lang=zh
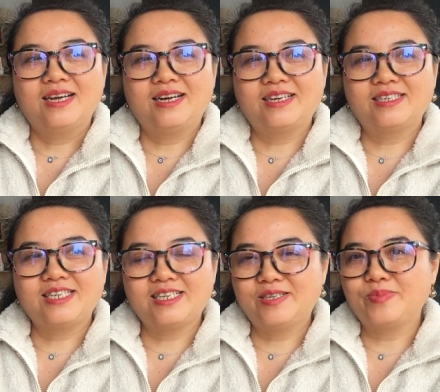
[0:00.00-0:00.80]
啊，
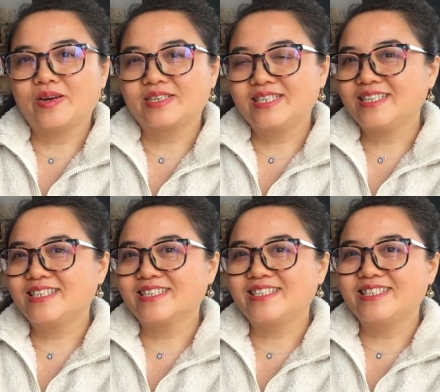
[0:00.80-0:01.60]
这也是表示了
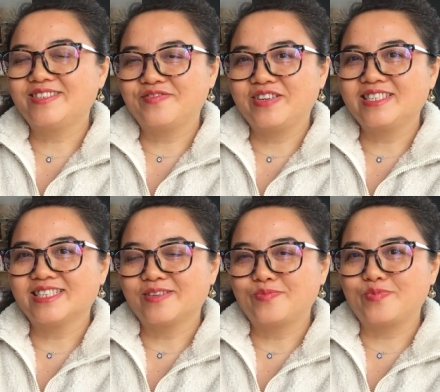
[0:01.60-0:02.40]
这个知识分
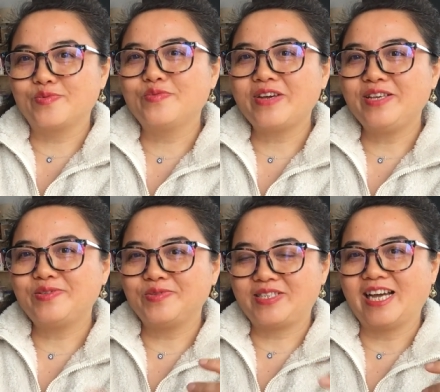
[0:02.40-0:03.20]
子的不畏
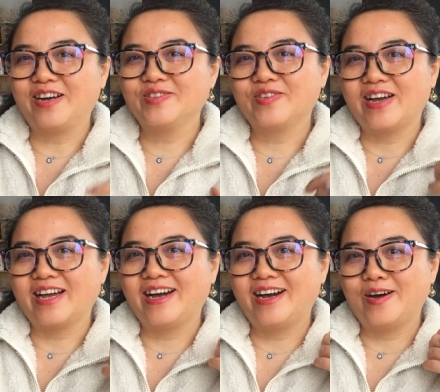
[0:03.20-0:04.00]
惧强权
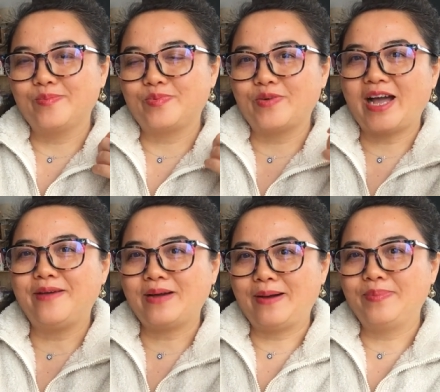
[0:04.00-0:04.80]
哈，不
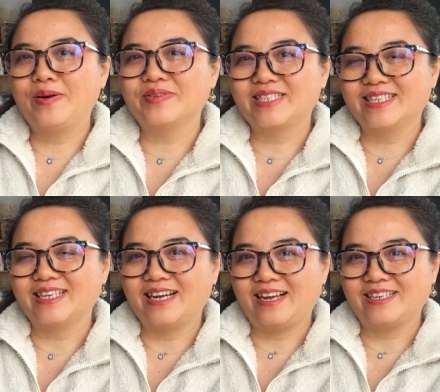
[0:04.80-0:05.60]
害怕暴政
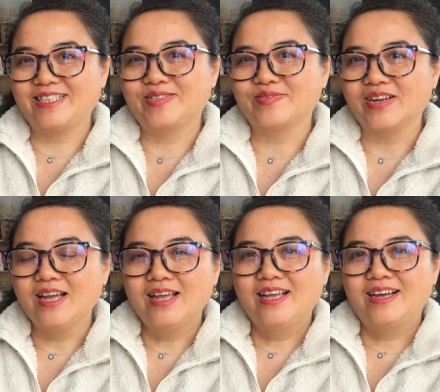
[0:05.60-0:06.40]
啊，这种，
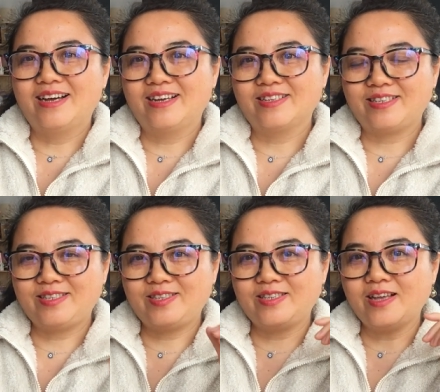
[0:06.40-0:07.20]
呃，
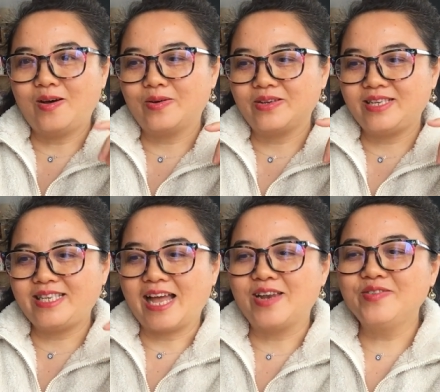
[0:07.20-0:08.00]
要
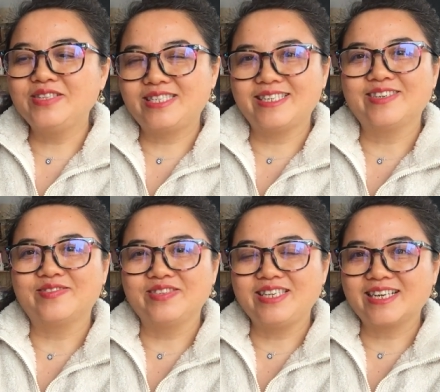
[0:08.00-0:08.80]
言论自
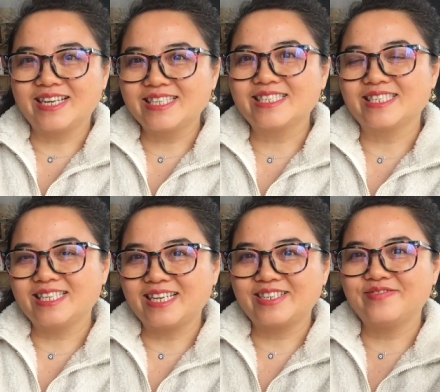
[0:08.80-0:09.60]
由，宁肯
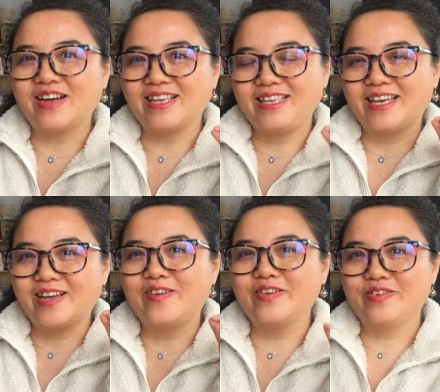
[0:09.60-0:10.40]
死是吧，也
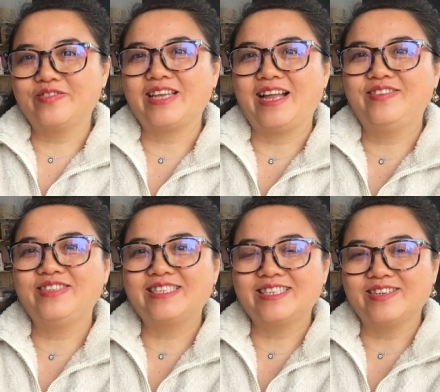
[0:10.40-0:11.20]
要维护言
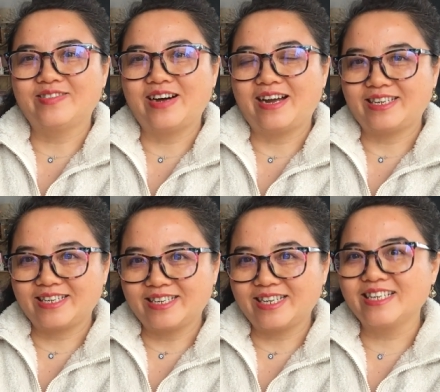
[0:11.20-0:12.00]
论自由哈，这
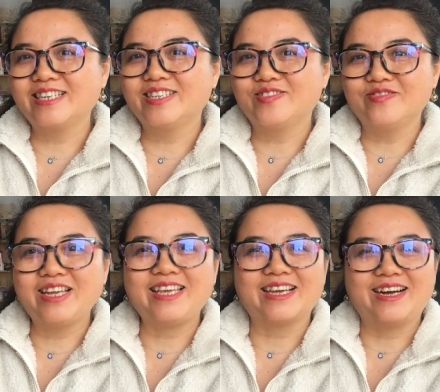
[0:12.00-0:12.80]
个人格独
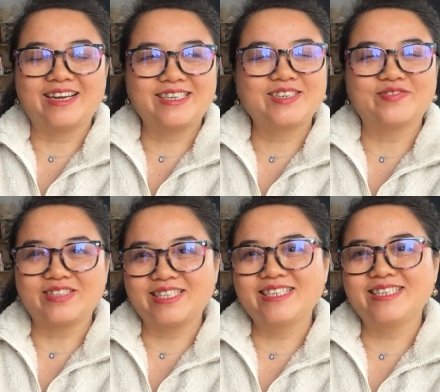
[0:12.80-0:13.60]
立啊，这种
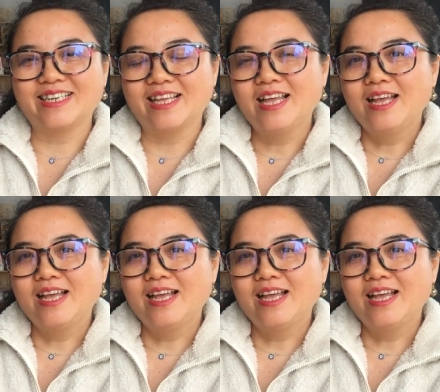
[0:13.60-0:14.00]
精神，